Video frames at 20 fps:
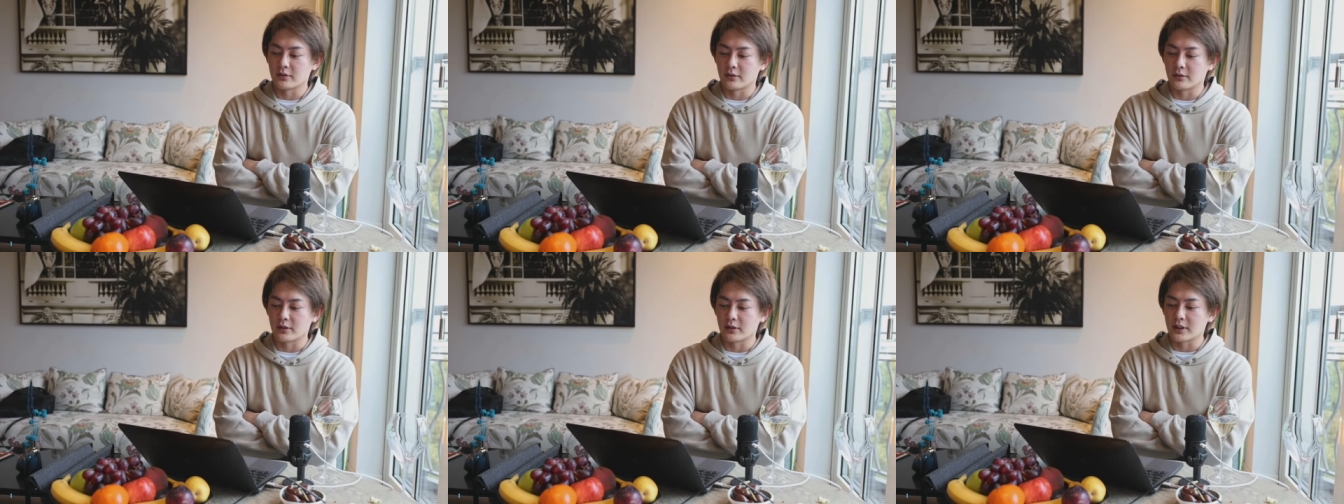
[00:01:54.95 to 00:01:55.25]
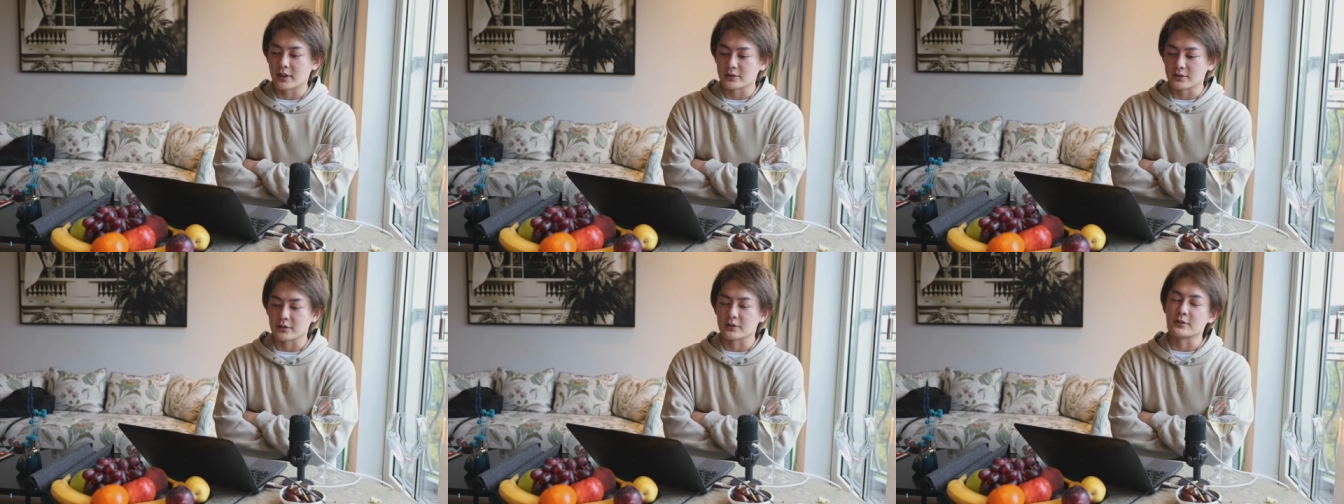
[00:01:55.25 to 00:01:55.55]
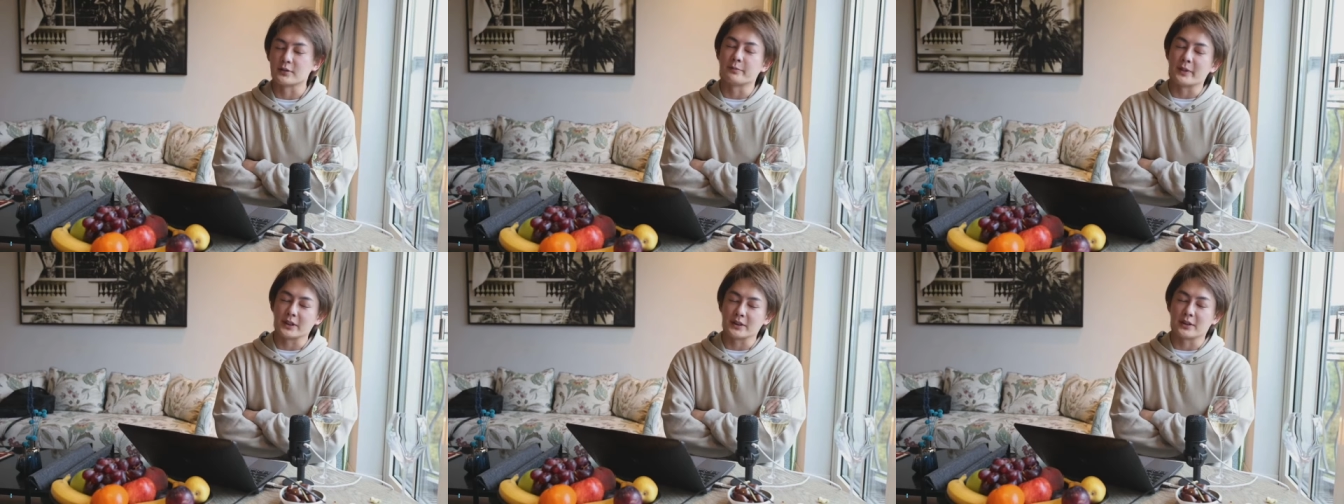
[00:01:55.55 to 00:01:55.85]
俺たちの
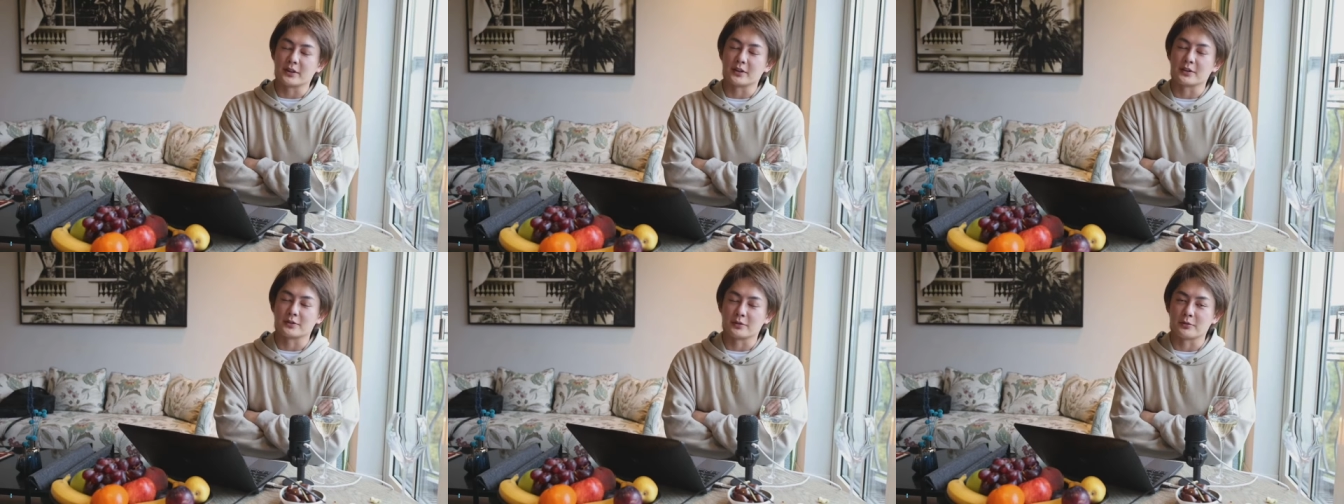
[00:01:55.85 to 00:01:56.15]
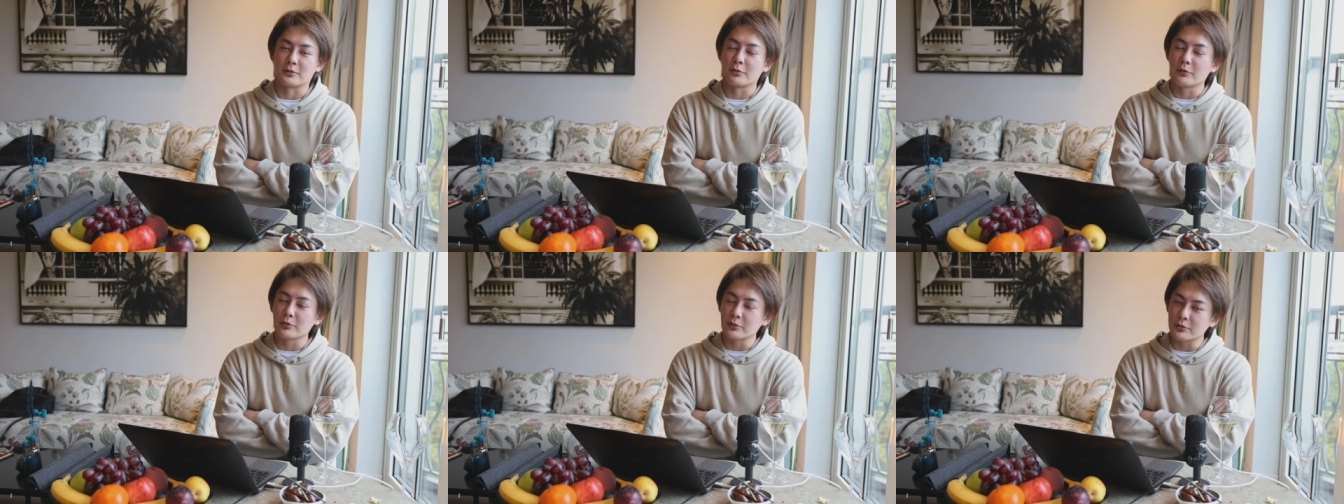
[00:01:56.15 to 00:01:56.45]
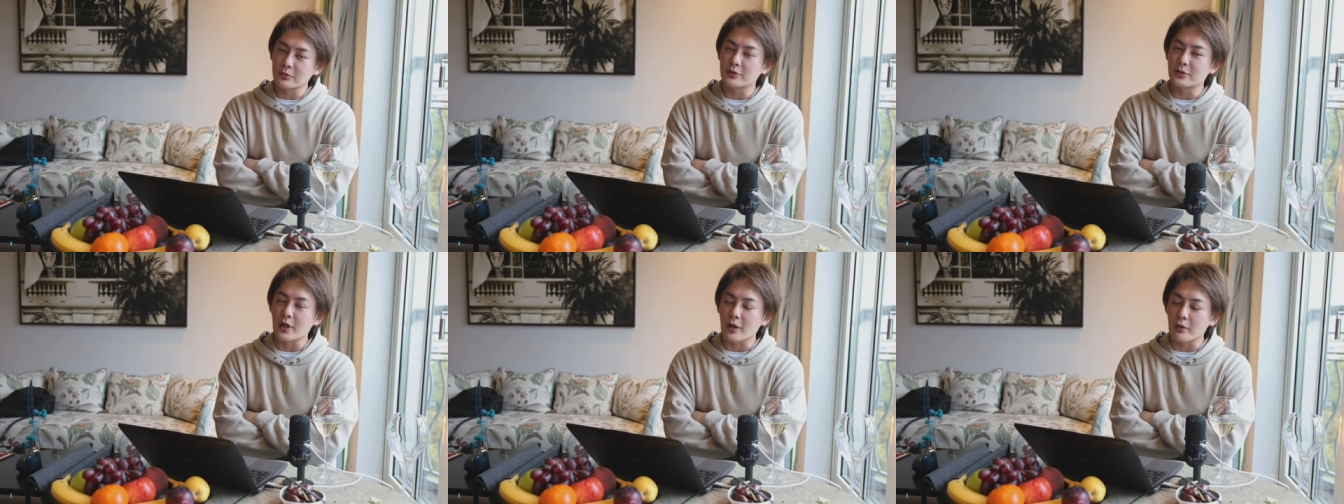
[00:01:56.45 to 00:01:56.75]
スーパースターですよ。俺本
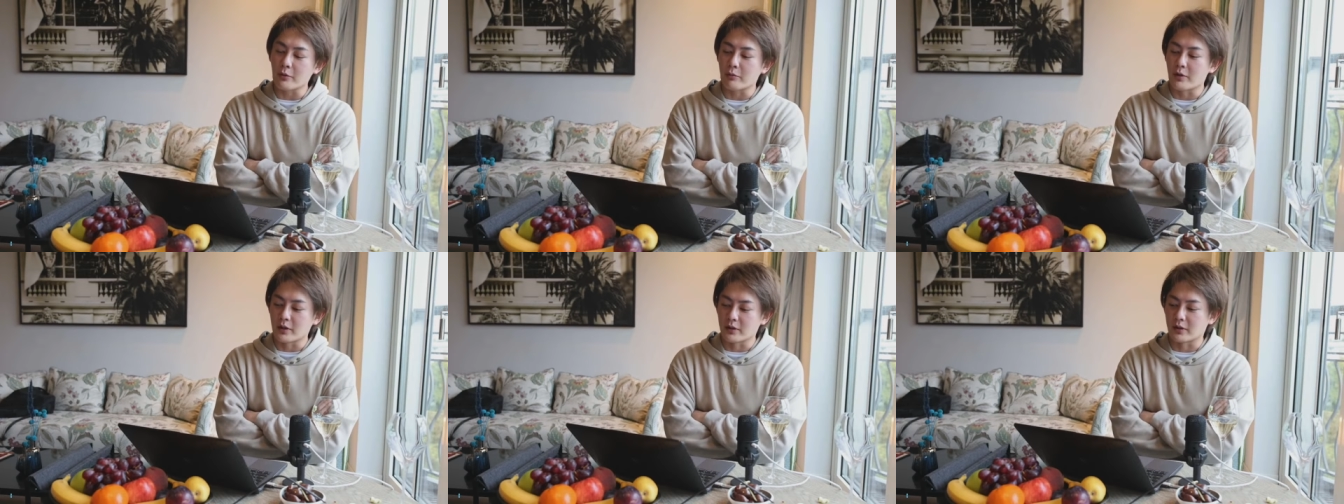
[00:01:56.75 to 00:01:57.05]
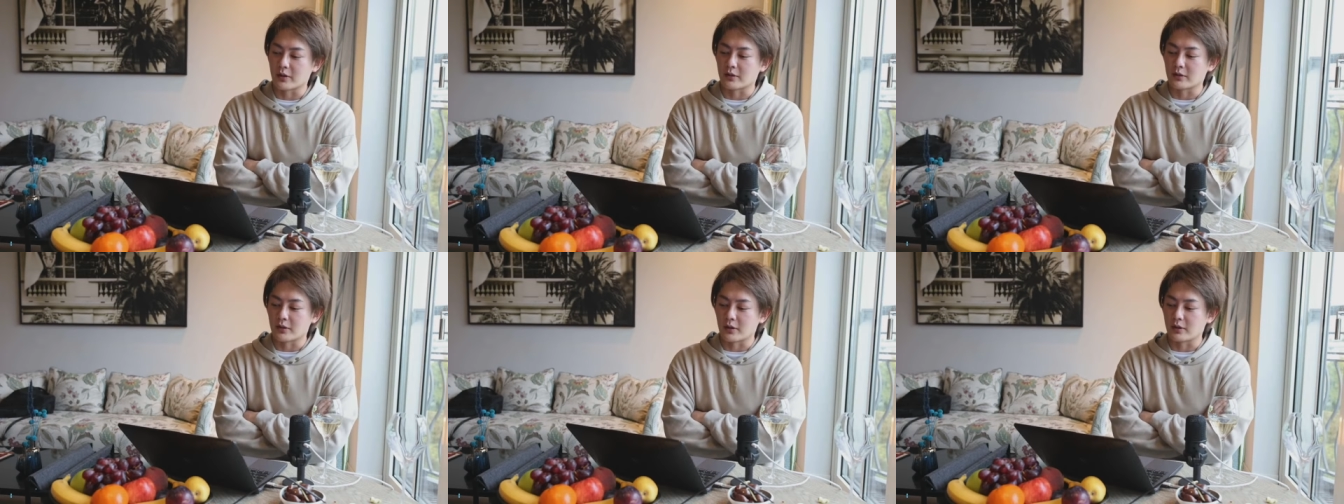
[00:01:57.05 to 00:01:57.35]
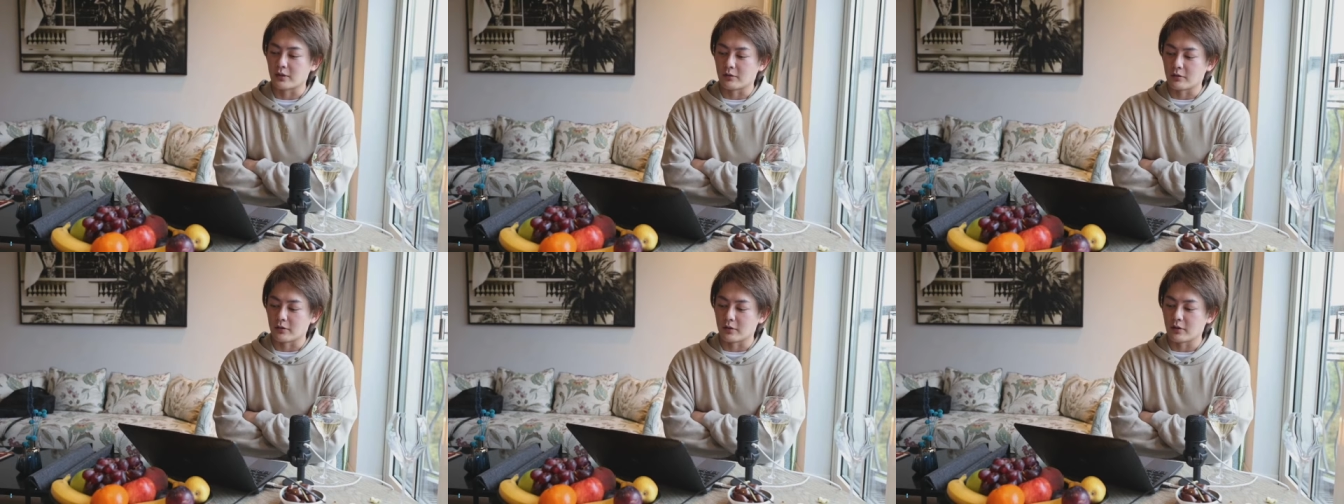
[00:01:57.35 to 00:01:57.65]
当に結構ファンになった
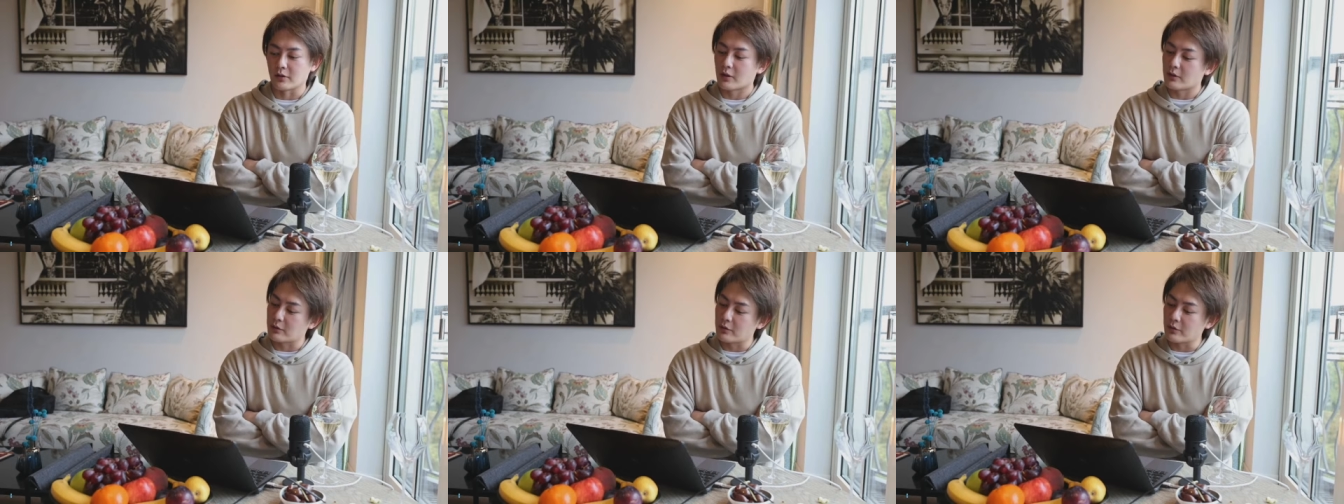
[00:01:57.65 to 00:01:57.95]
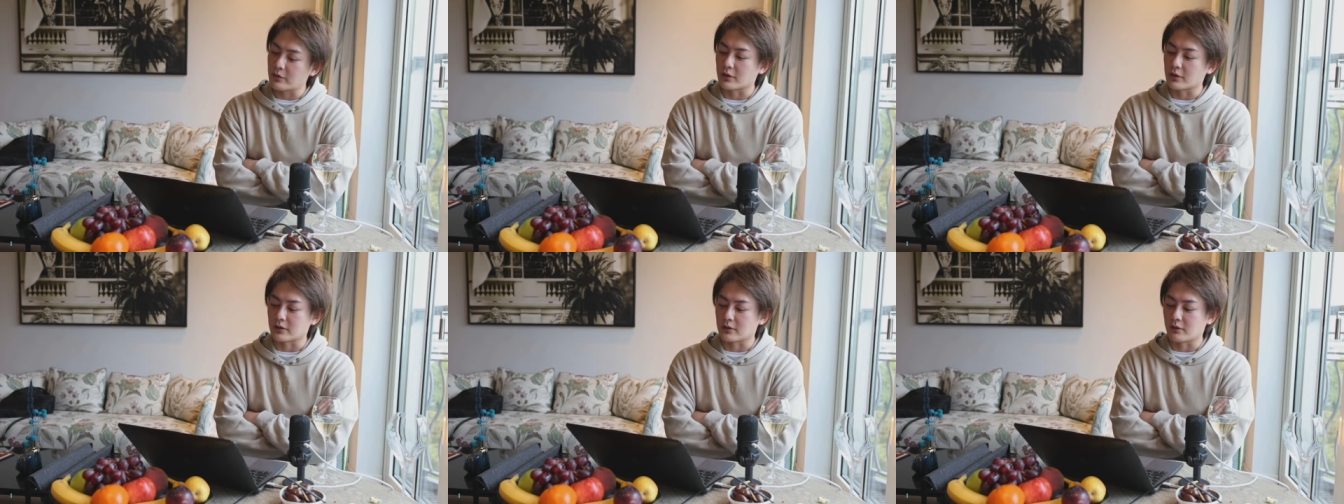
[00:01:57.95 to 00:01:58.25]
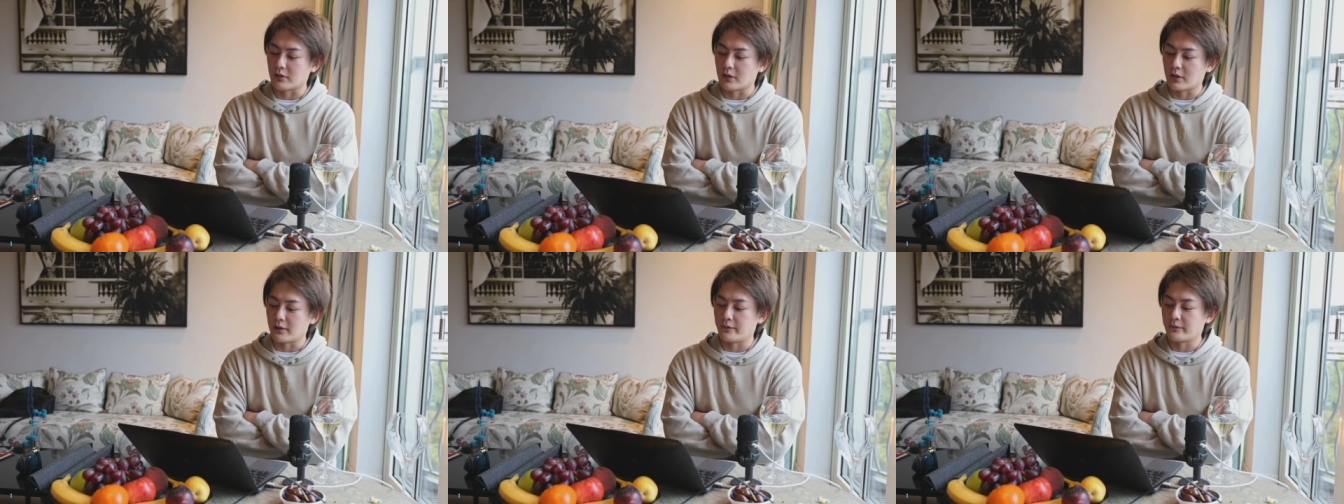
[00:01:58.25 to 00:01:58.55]
んだよね。かっこよかった
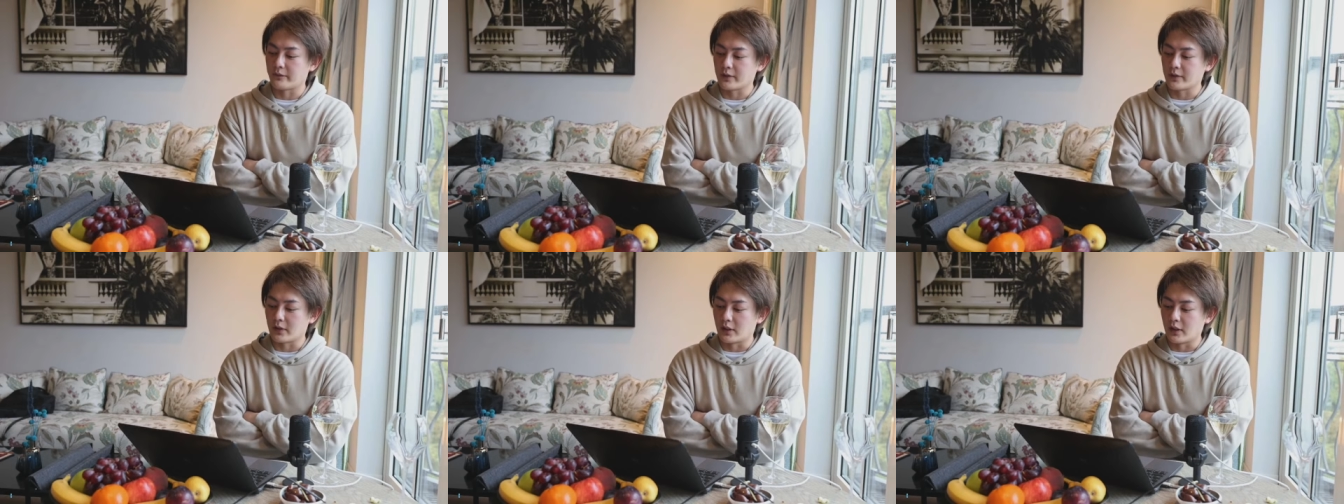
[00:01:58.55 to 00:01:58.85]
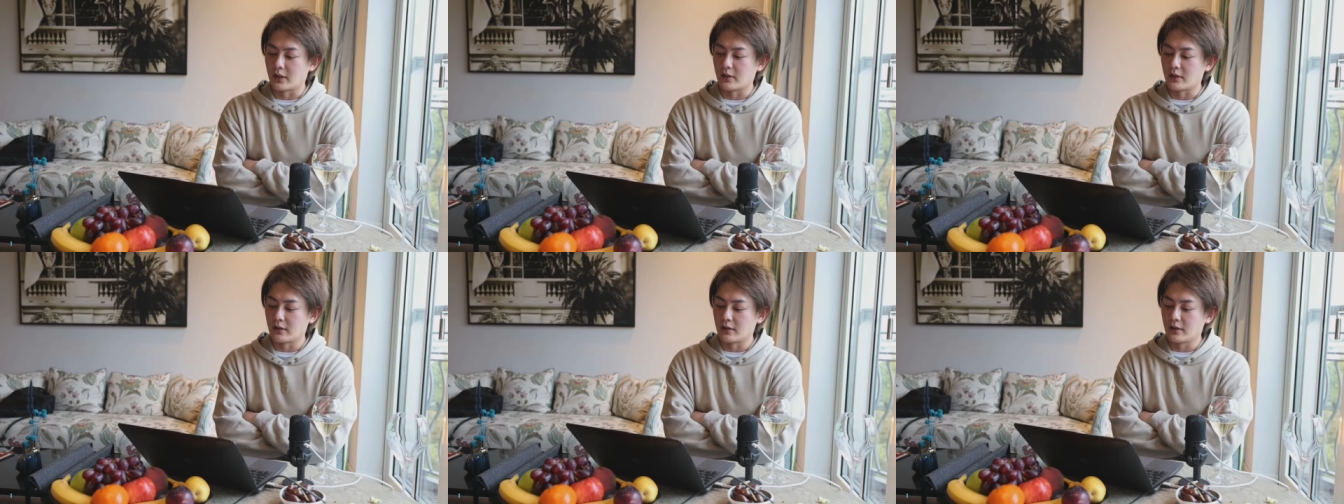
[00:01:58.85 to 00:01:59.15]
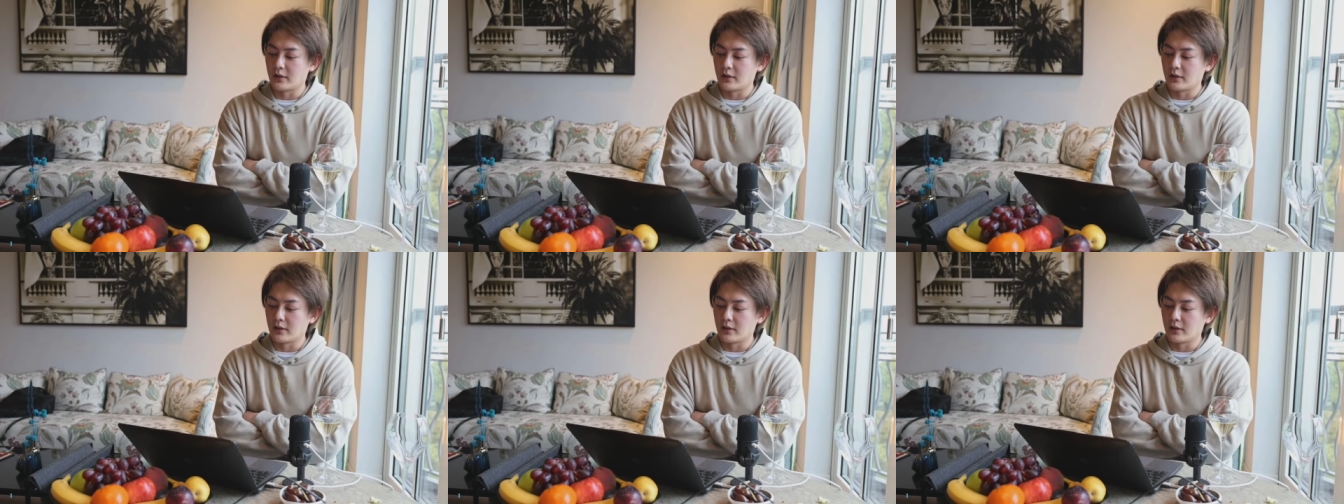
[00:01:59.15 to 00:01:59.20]
わ。はい。